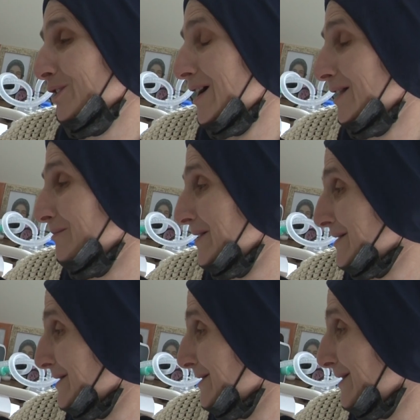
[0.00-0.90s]
kilo
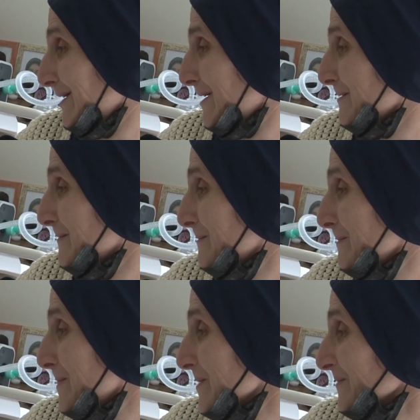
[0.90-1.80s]
almasın diye
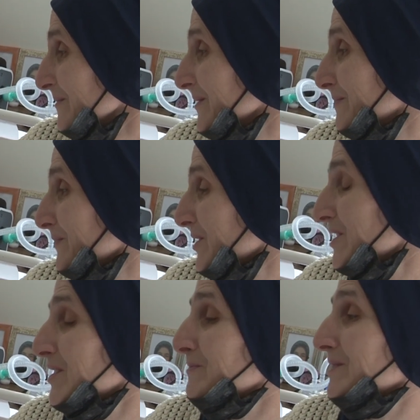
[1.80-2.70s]

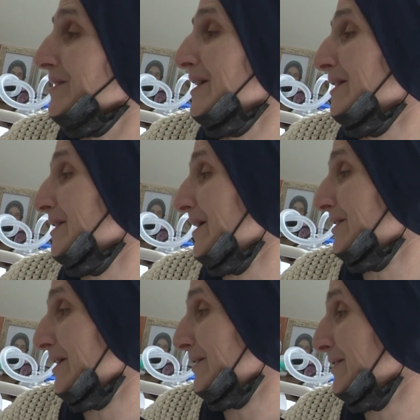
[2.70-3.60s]
hiçbir şeyin daha
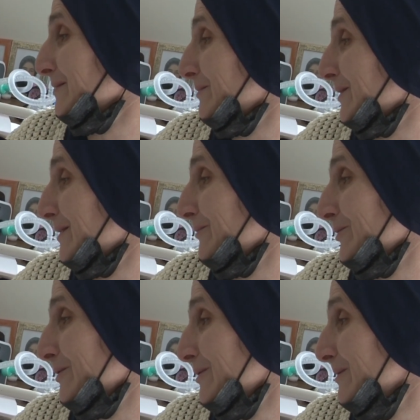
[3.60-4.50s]
tadını
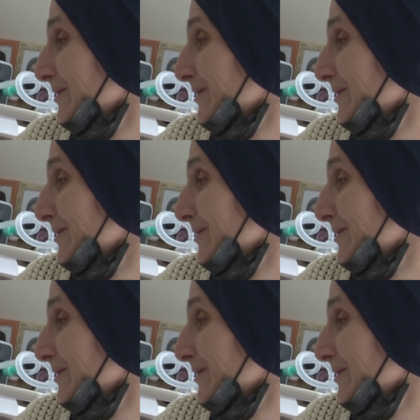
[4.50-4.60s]
bilmiyor.